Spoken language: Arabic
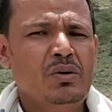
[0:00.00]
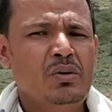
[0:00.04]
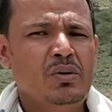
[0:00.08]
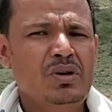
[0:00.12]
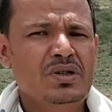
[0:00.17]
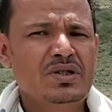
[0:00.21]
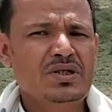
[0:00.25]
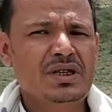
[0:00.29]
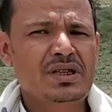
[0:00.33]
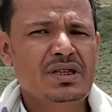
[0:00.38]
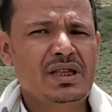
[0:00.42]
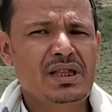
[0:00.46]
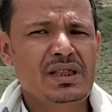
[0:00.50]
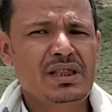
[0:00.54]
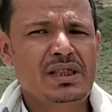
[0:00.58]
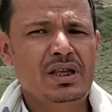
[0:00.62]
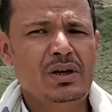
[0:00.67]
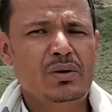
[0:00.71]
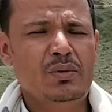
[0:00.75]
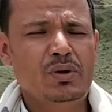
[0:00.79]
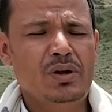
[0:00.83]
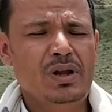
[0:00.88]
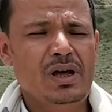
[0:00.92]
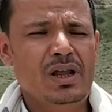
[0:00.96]
قصة
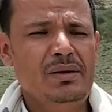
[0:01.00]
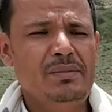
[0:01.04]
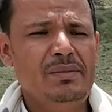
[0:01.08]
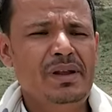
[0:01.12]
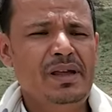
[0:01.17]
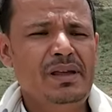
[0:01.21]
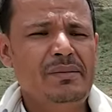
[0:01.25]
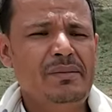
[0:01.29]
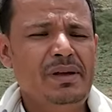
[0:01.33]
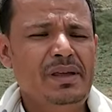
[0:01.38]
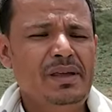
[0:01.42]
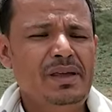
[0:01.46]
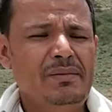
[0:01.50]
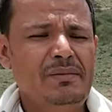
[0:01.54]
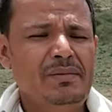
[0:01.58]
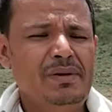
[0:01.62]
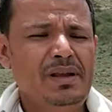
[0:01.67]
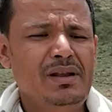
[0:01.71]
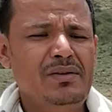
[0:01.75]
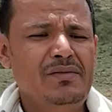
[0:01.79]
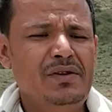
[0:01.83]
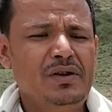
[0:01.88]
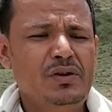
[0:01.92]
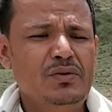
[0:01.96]
أنتج والنحل بداية معي من
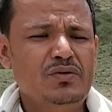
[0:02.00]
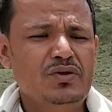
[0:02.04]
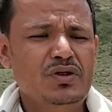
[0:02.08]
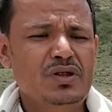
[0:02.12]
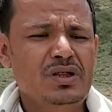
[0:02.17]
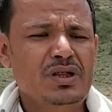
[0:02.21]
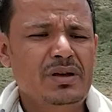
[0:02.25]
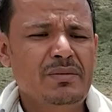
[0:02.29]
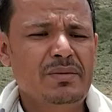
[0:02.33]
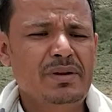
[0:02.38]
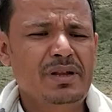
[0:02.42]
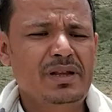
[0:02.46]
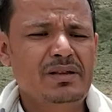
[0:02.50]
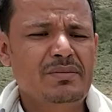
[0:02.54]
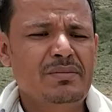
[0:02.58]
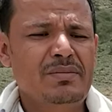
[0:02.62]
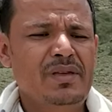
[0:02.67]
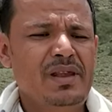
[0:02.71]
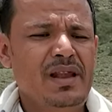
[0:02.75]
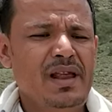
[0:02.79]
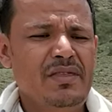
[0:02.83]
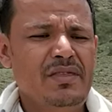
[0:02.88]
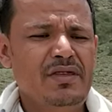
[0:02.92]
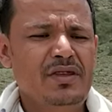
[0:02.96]
2006 بديت ب
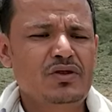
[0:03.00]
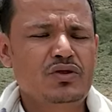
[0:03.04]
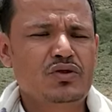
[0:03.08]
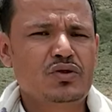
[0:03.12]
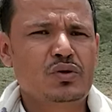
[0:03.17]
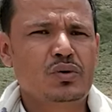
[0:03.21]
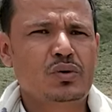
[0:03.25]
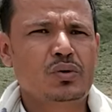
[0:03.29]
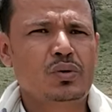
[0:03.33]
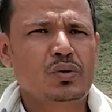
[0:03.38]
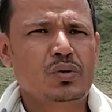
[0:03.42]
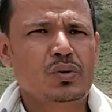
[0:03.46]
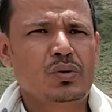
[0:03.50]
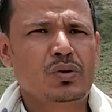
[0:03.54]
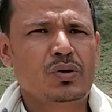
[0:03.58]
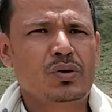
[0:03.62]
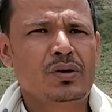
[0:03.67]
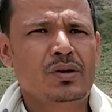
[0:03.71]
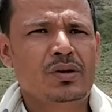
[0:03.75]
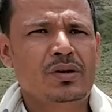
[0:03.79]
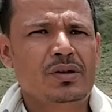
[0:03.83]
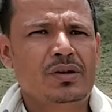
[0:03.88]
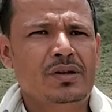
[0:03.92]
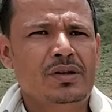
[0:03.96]
30 صندوق